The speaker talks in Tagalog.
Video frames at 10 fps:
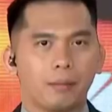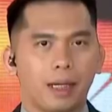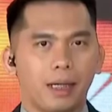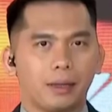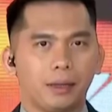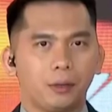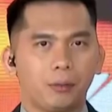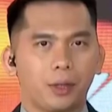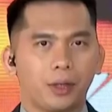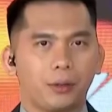ng Makati, good
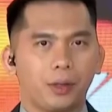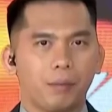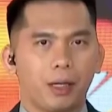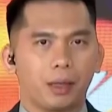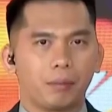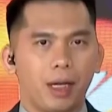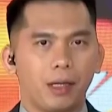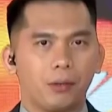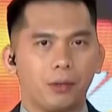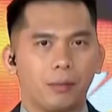morning Kuya Mark.
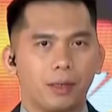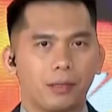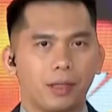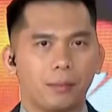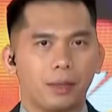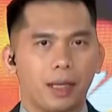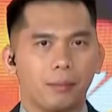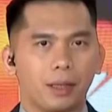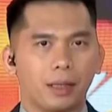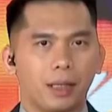Makakasoon ba ng cyber
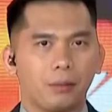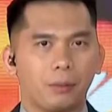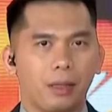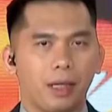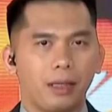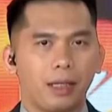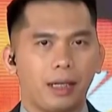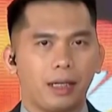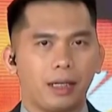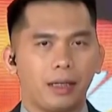libel kahit walang
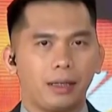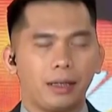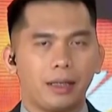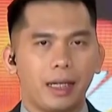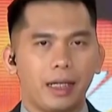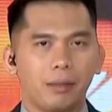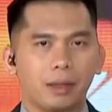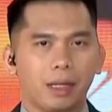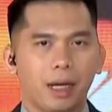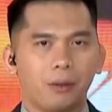nakalagay na name
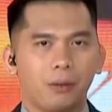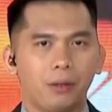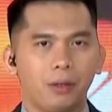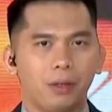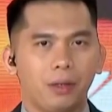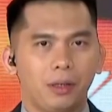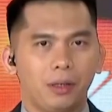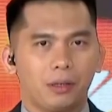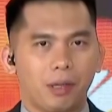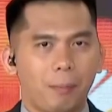ng tao
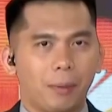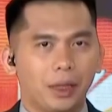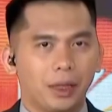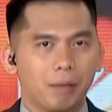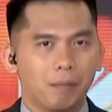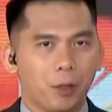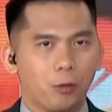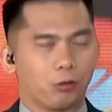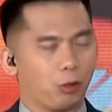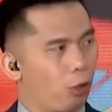sa mapanirang
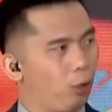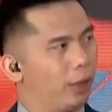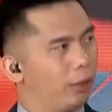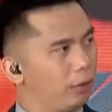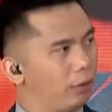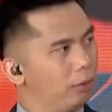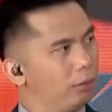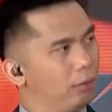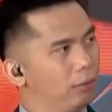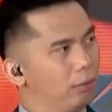post o comment.
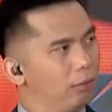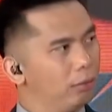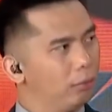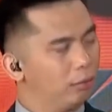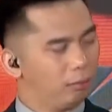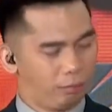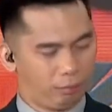Sabi ng batas